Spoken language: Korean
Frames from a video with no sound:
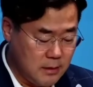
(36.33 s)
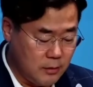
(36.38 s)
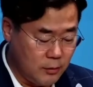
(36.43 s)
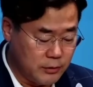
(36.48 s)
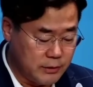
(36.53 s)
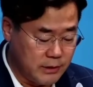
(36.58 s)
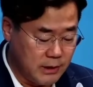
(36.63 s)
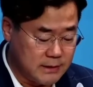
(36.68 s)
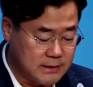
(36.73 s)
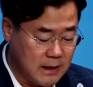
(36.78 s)

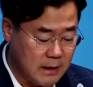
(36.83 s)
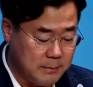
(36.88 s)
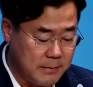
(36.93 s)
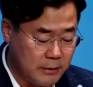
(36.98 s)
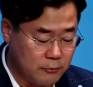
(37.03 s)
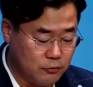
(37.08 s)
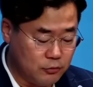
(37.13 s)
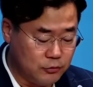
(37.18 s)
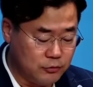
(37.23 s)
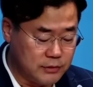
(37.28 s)
어제
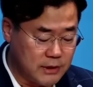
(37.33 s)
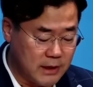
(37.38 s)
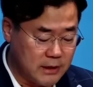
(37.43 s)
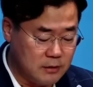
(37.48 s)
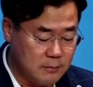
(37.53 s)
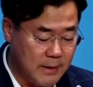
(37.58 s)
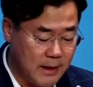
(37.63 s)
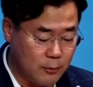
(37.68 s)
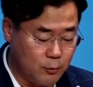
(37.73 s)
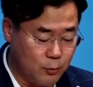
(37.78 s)
쌍방울
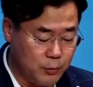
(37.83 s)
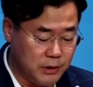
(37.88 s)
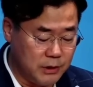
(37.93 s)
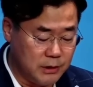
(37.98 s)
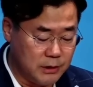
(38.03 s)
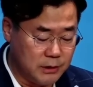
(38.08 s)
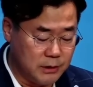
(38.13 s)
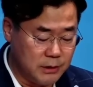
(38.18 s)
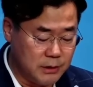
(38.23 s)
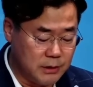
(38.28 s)
수사를 맡고
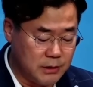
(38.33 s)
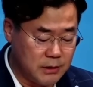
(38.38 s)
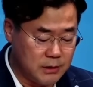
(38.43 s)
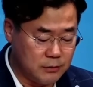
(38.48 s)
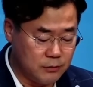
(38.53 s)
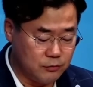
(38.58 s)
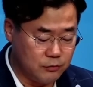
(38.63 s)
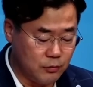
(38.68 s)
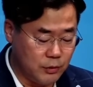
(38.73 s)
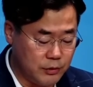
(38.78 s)

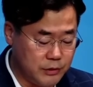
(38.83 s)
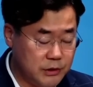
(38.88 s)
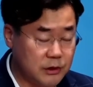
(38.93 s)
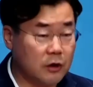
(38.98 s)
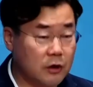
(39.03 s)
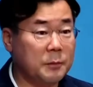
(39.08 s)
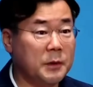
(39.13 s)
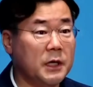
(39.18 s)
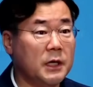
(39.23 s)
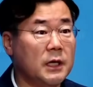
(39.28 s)
있는
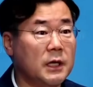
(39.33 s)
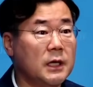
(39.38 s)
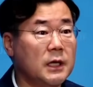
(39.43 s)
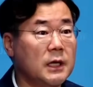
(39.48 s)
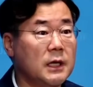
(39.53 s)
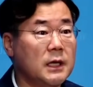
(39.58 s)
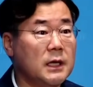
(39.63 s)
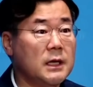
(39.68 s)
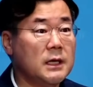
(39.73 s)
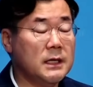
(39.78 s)
수원지검이
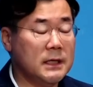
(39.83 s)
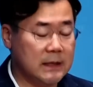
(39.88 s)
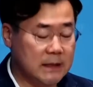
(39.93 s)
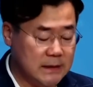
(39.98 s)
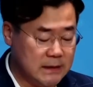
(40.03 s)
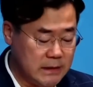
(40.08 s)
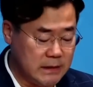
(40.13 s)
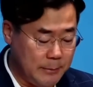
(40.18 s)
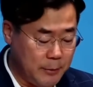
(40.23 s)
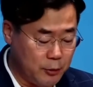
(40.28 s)

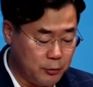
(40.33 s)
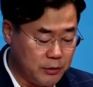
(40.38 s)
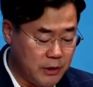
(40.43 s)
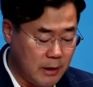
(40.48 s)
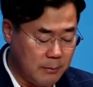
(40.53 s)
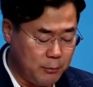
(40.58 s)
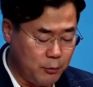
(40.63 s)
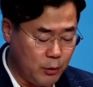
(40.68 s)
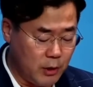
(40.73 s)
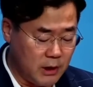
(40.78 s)
이재명
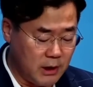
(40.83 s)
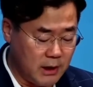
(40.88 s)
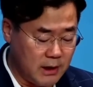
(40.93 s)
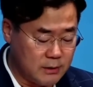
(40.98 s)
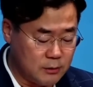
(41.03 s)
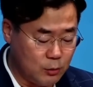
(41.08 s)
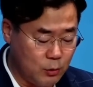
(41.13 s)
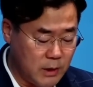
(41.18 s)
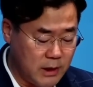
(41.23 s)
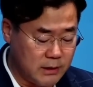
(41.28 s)

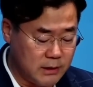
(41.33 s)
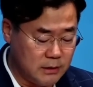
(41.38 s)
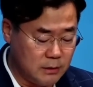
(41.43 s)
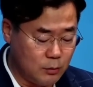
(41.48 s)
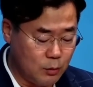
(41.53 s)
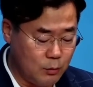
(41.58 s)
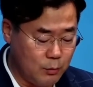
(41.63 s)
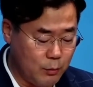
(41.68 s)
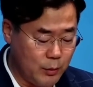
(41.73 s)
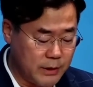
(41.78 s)
대표에게
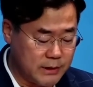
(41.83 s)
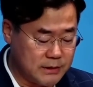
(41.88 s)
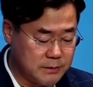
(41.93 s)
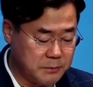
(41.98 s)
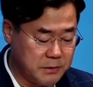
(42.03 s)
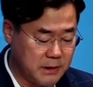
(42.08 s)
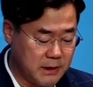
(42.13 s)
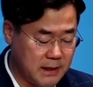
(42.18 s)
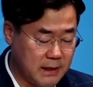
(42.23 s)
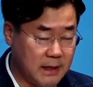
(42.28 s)
소환을
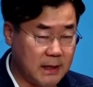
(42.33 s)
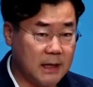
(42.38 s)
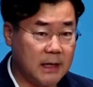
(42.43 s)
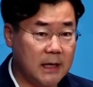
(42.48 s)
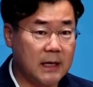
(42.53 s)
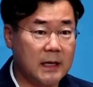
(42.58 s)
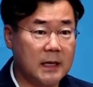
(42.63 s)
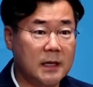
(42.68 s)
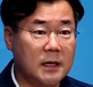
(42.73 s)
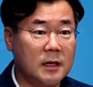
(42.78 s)
통보했습니다.
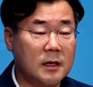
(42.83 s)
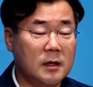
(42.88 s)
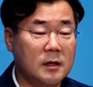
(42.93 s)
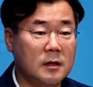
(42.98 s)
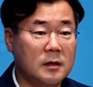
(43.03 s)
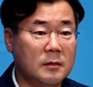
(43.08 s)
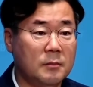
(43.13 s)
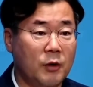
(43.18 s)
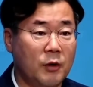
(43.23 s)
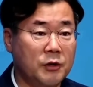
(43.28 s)

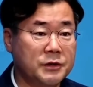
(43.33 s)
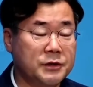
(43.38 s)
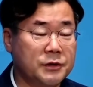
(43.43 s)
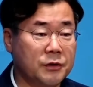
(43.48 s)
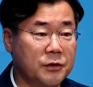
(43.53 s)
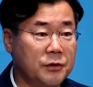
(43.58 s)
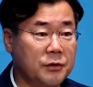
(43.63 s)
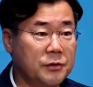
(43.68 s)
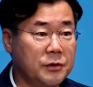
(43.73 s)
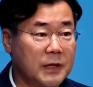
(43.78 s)

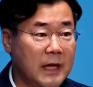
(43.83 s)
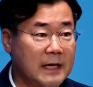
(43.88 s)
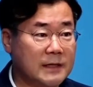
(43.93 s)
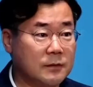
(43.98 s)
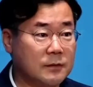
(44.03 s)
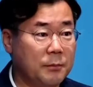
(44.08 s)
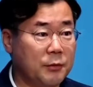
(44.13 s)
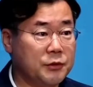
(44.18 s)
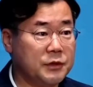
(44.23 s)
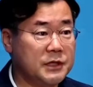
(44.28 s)
벌써
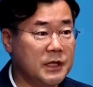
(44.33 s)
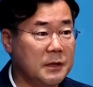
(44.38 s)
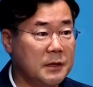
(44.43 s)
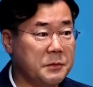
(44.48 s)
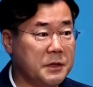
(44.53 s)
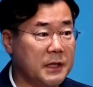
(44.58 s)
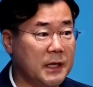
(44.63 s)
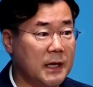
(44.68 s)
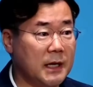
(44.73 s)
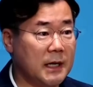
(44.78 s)
다섯
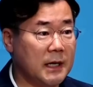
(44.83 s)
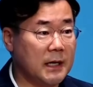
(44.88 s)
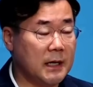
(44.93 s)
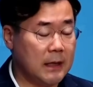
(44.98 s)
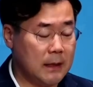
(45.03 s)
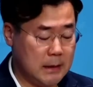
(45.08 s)
번째입니다.